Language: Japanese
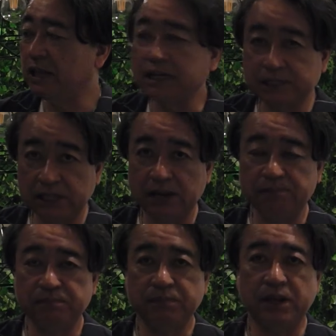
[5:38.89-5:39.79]
出し
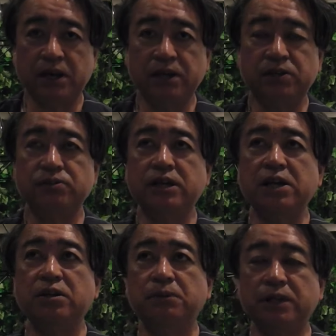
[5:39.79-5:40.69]
てで9
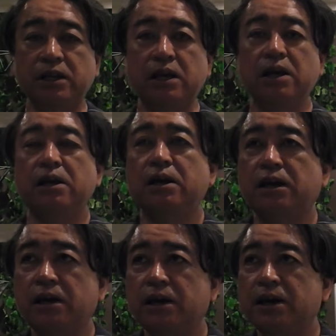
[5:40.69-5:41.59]
回の表に、
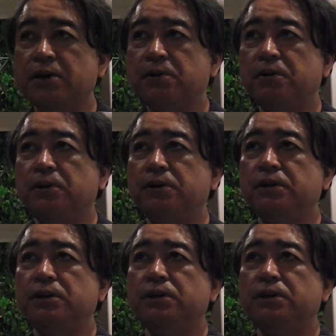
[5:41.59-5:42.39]
えー、この